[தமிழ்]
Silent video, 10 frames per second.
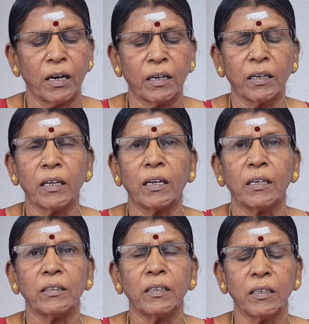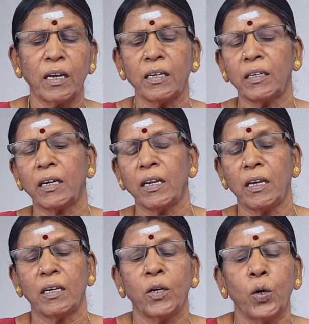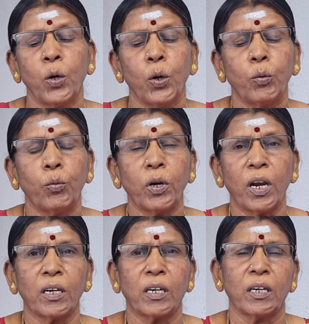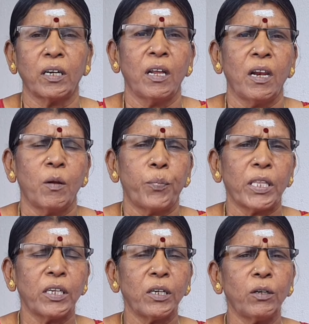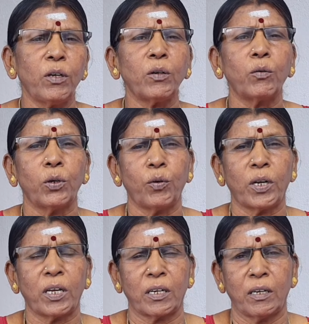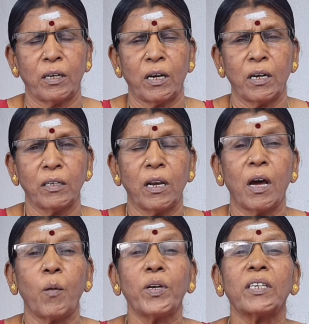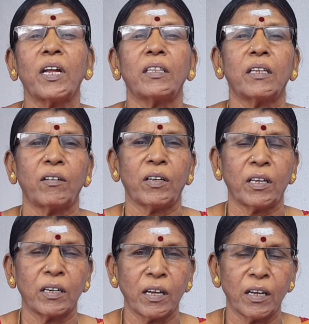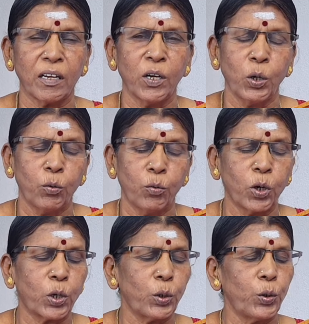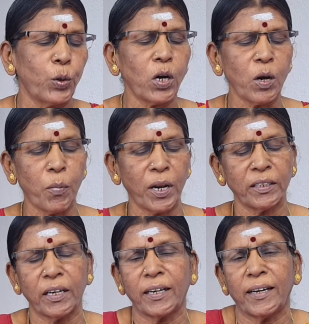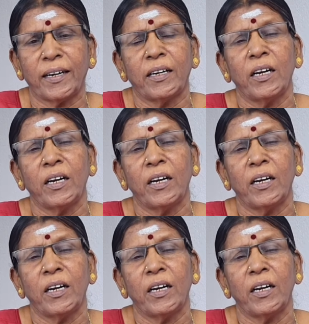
கடகராசி நேயர்களே உங்களுக்கு பதினொன்னில் குரு வரார் ஏன் லாபஸ்தானத்தில் வராருங்க உங்களுக்கு யோகா பலம் தாங்க